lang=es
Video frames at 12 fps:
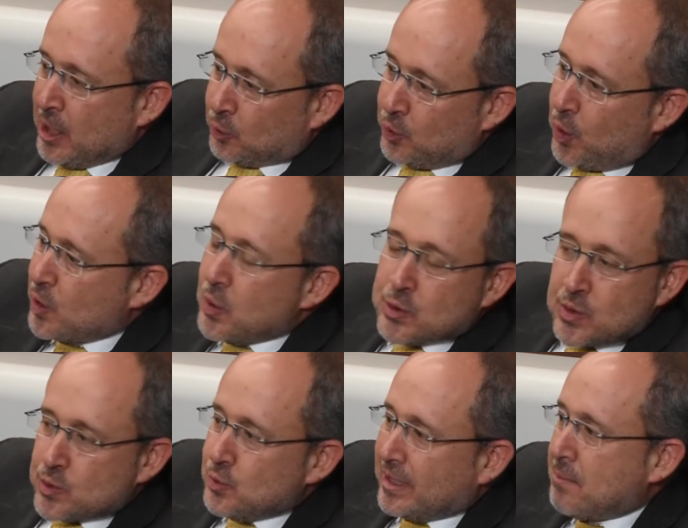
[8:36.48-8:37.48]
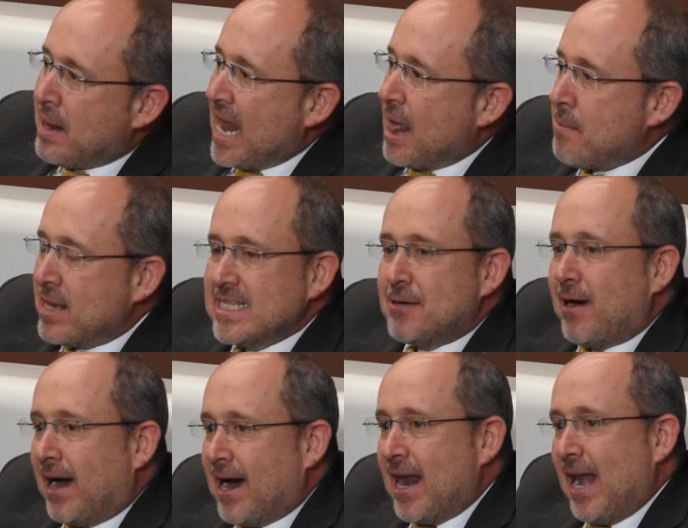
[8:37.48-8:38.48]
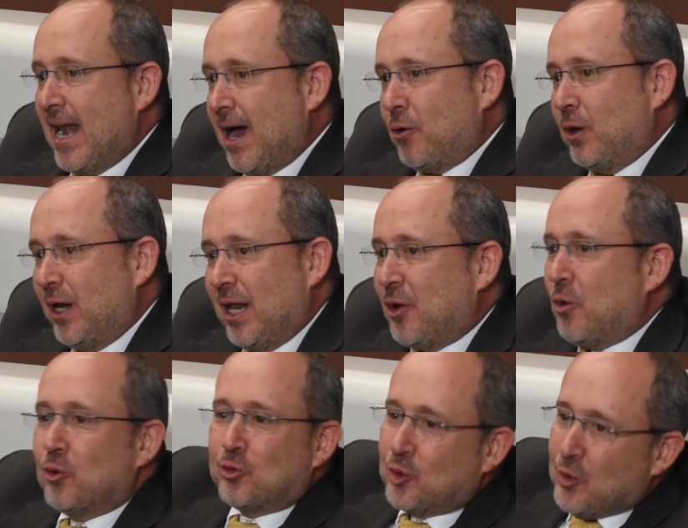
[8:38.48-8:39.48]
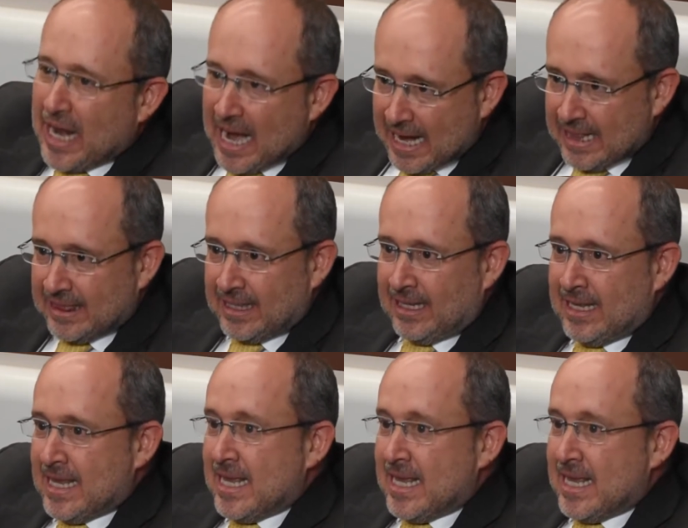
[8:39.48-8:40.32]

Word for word: Entonces no es, un tema nada más de bajar el, costo de la renta,